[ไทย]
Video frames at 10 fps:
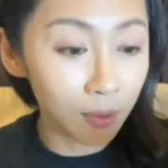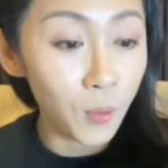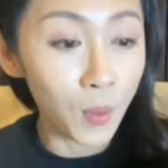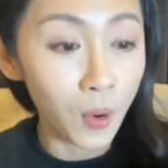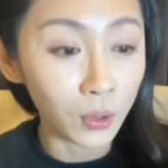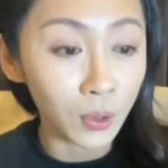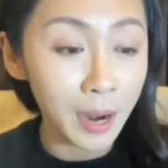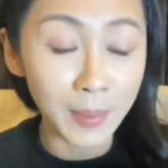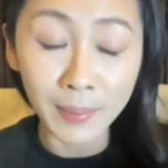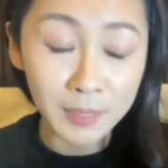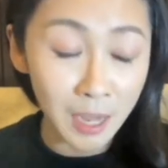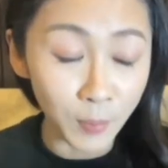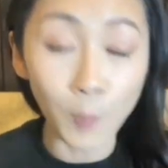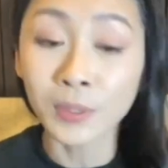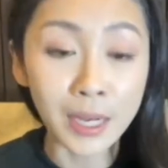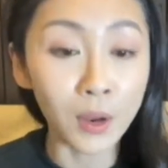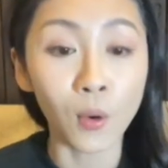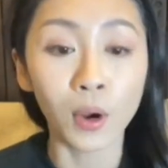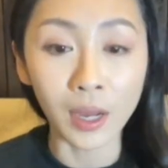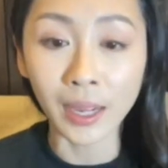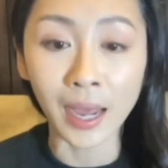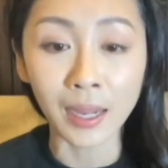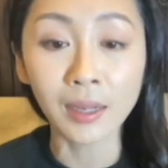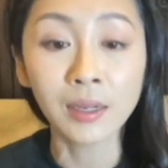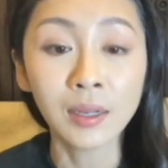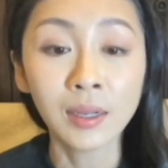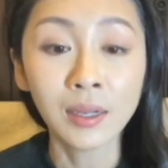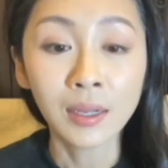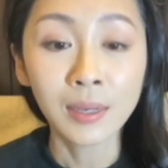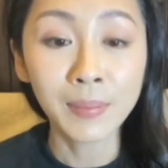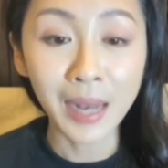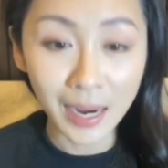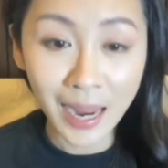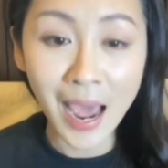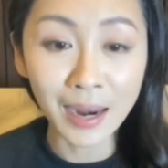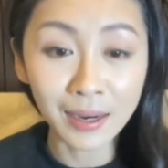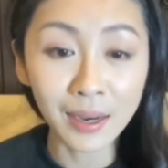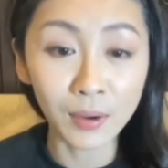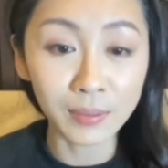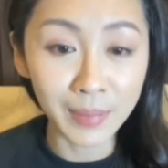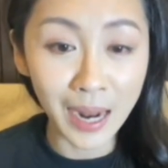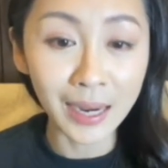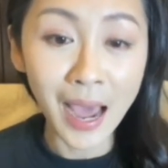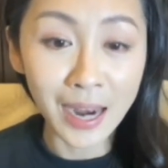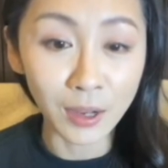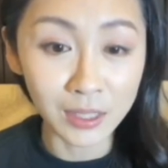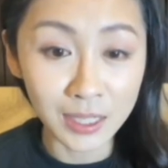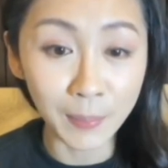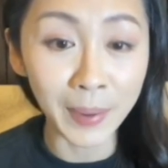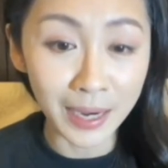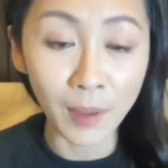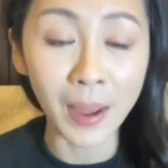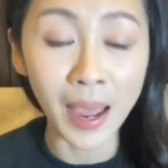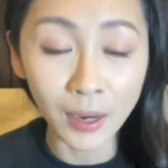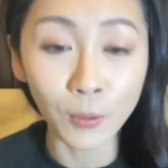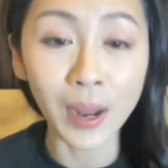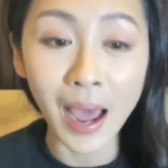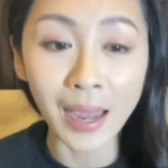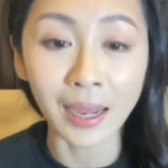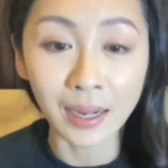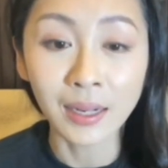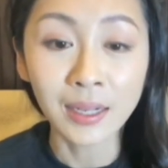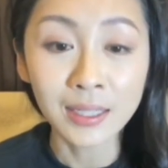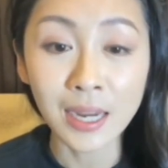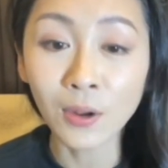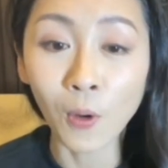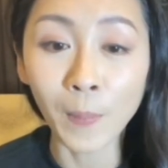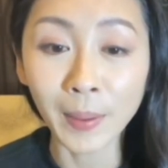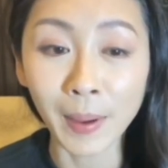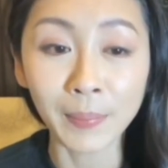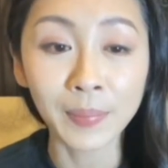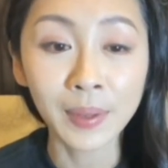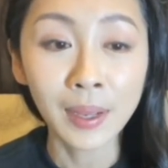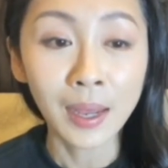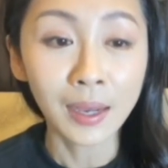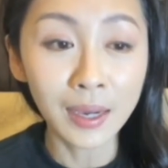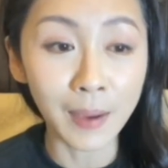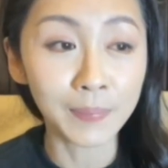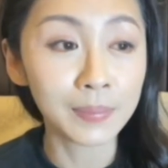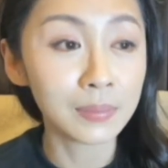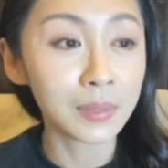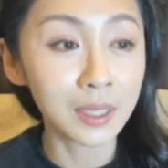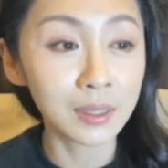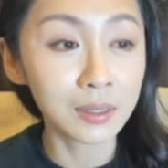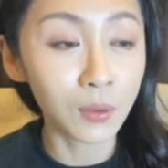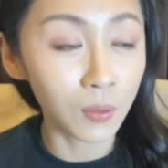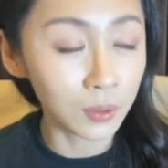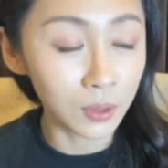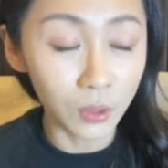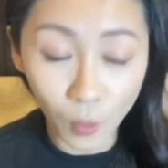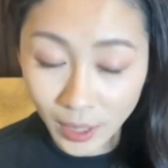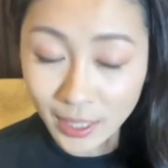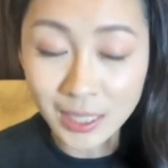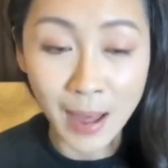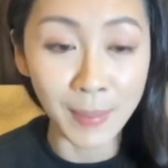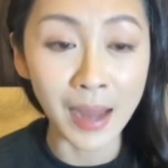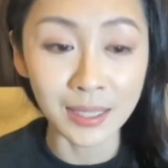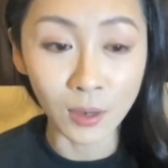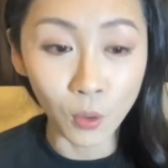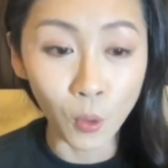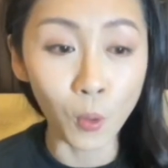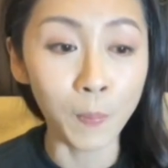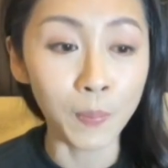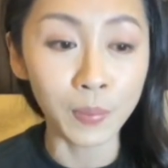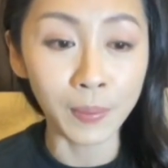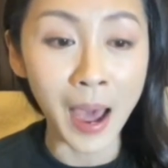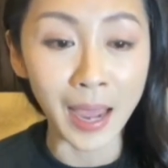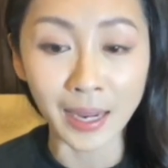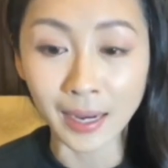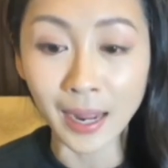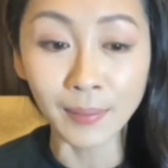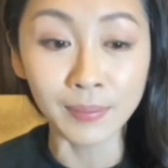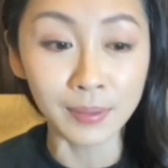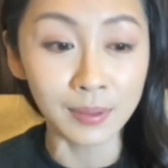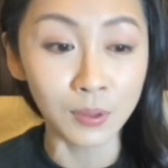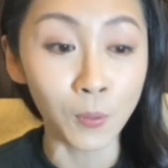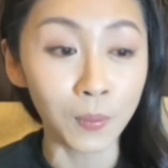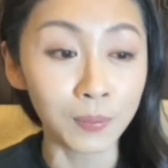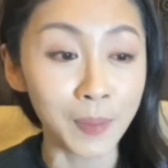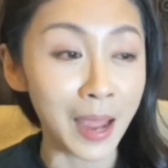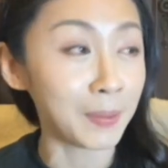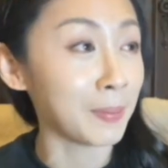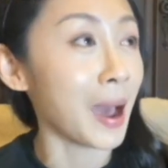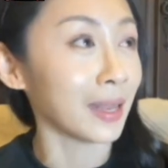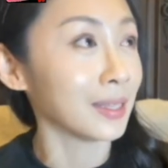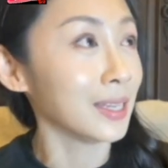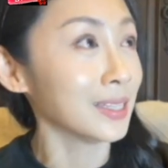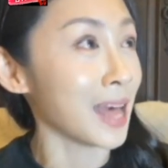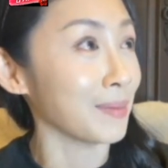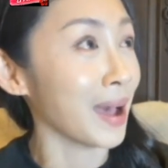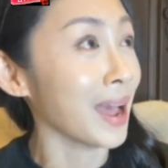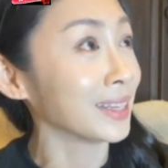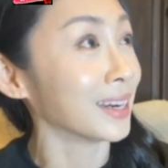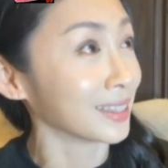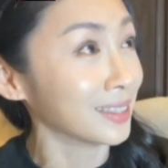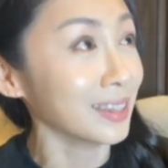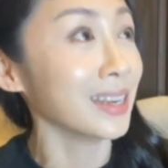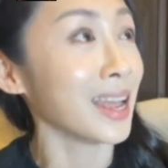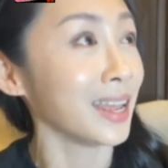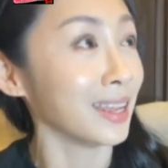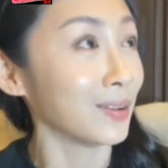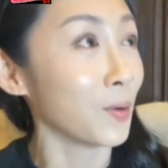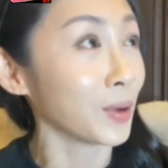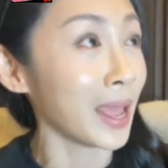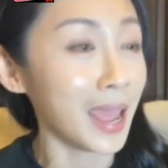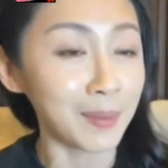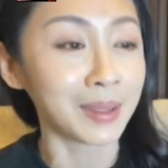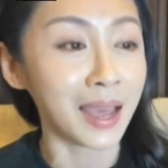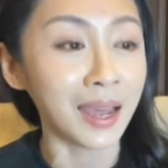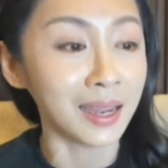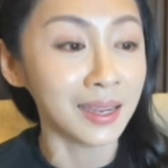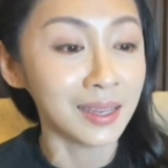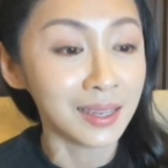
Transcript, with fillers: ดูโมตรงนั้นไม่เจอปุ๊บฉันโทรเลยค่ะมีหลักฐานเดี๋ยวฉันจะปริ้นออกมาให้ดูได้ค่ะฉันโทรไปแบบเกือบทุกหน่วยที่สามารถจะกู้ภัยได้ทุกภัยพิบัติที่สามารถเกิดขึ้นในกรุงเทพอย่างเงี้ย